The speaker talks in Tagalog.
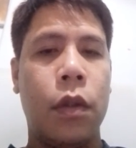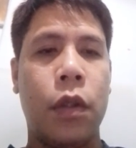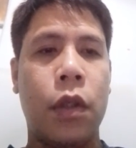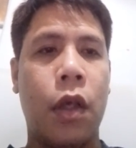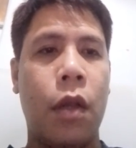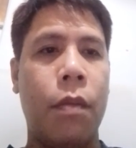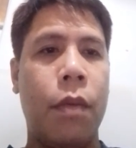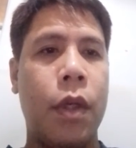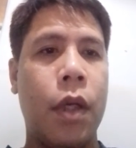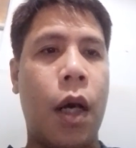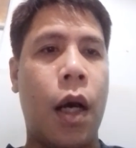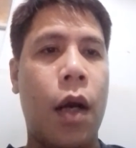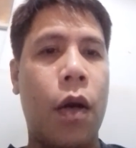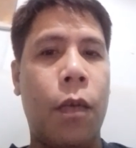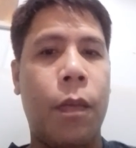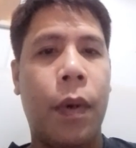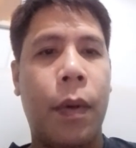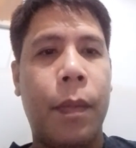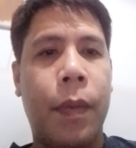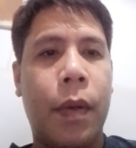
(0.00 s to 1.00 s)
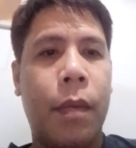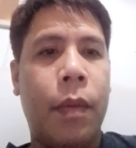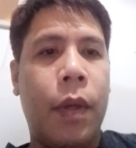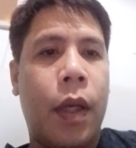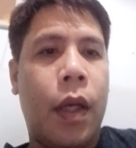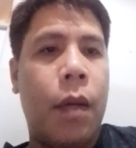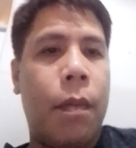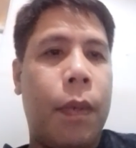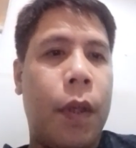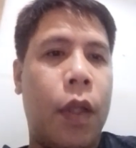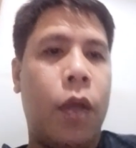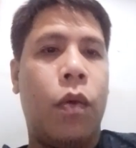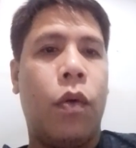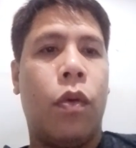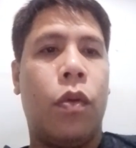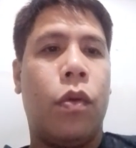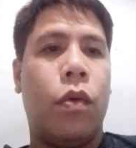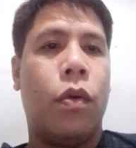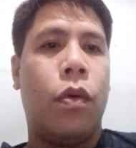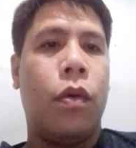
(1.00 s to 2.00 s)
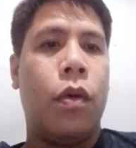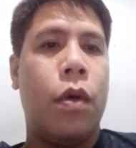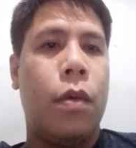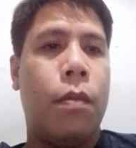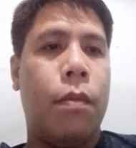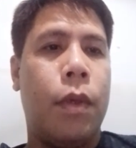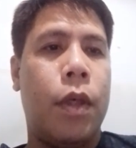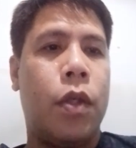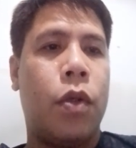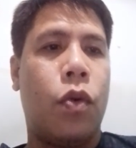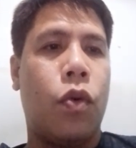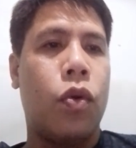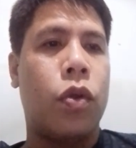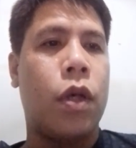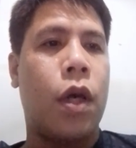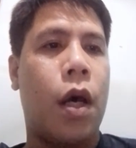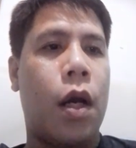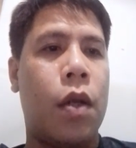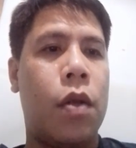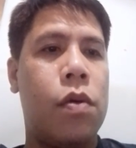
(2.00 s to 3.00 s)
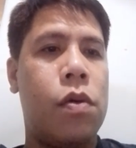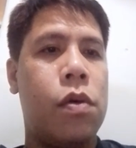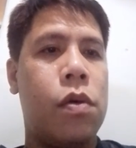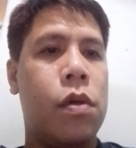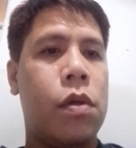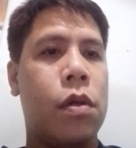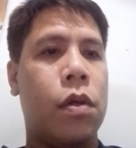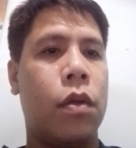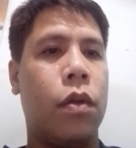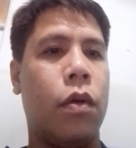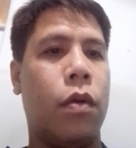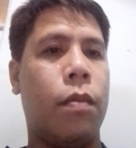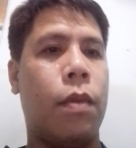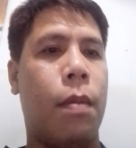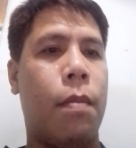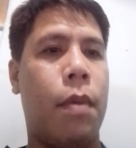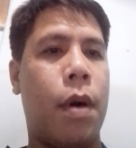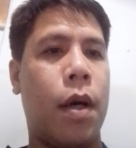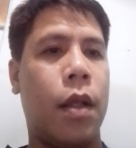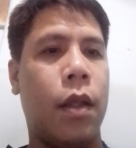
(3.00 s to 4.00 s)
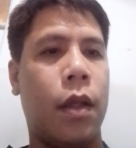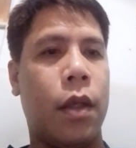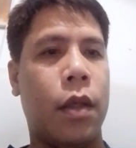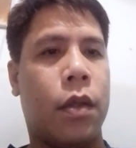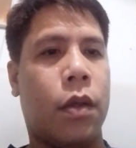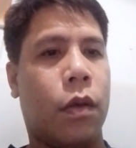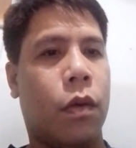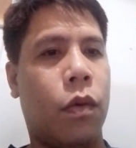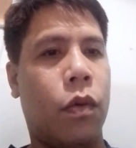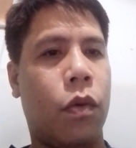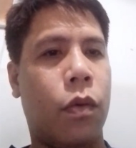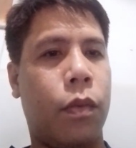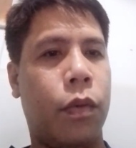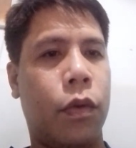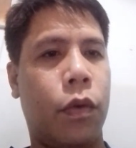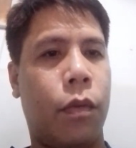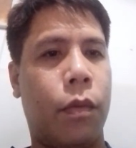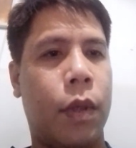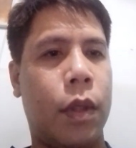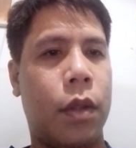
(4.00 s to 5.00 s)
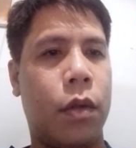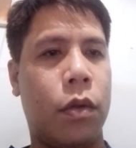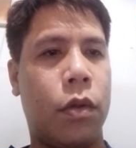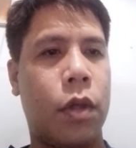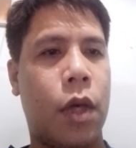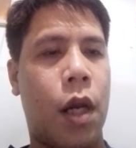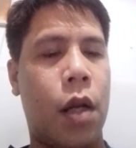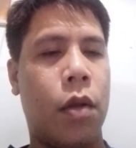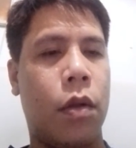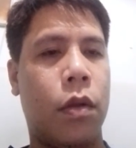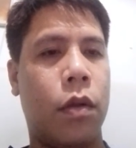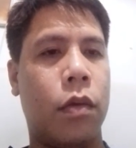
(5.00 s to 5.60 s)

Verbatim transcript: Sa every araw pang Permera, Panigondo, Miss Rosario. Ito, baba na rin sa grupo itong Miss Rosario.